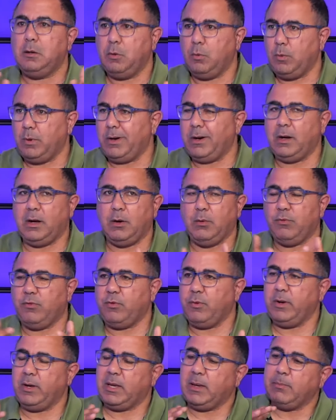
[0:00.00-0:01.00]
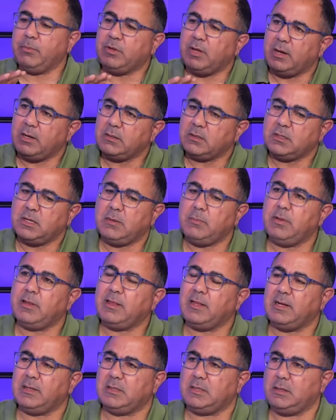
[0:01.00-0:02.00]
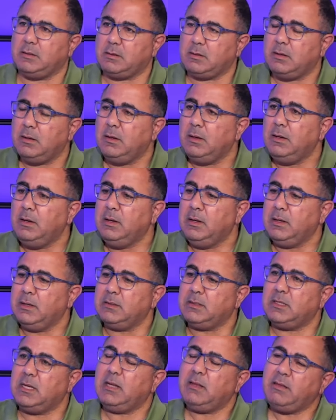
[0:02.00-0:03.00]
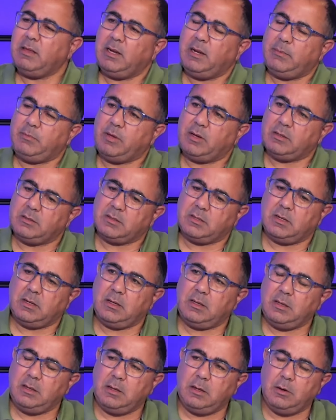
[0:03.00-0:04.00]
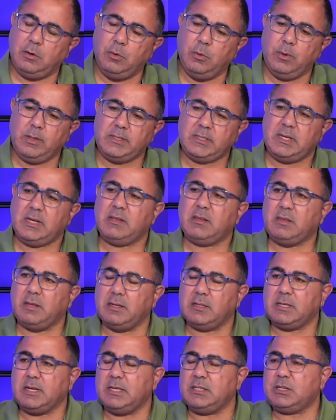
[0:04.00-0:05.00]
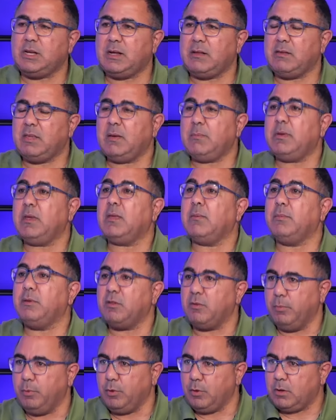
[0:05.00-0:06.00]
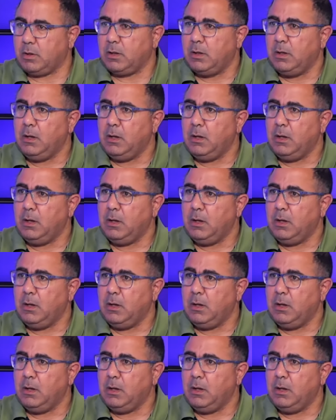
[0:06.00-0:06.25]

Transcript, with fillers: ورق او فواكه بتعصري بيطلع زيت نعم الزيت يلي بتعصريه هو زيت اذا اجى على ثيابك بيدبغ